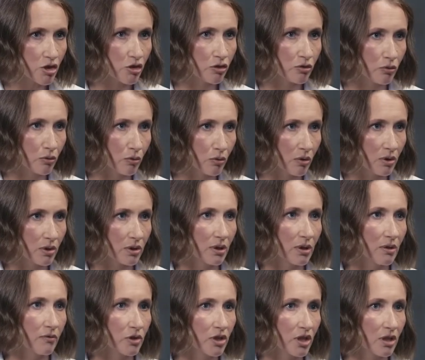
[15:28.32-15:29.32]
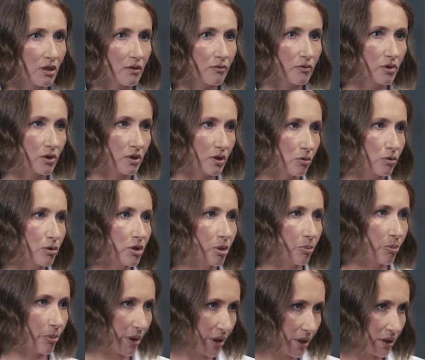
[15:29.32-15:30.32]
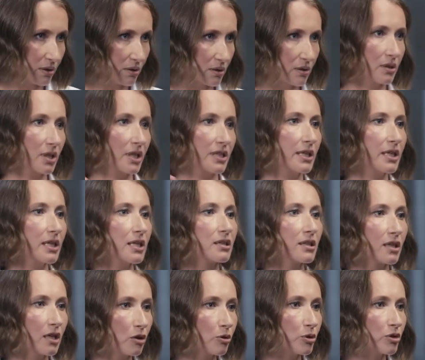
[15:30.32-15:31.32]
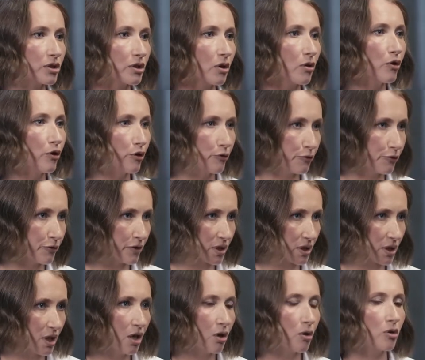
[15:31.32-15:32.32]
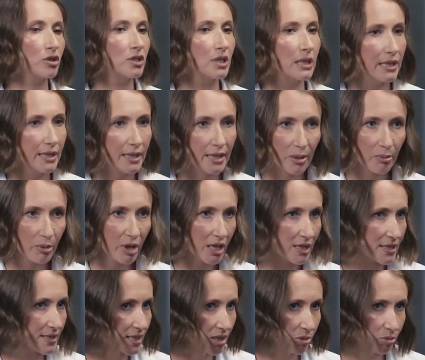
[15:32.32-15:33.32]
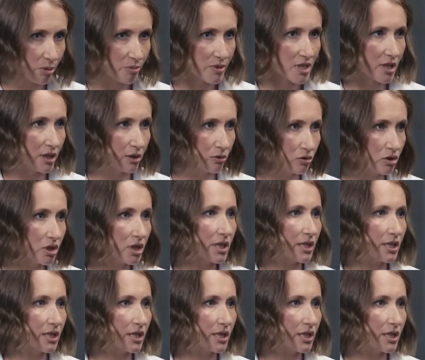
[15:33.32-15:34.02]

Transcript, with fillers: что вот это вот УТП, конкретный какой-то офер, он необходим абсолютно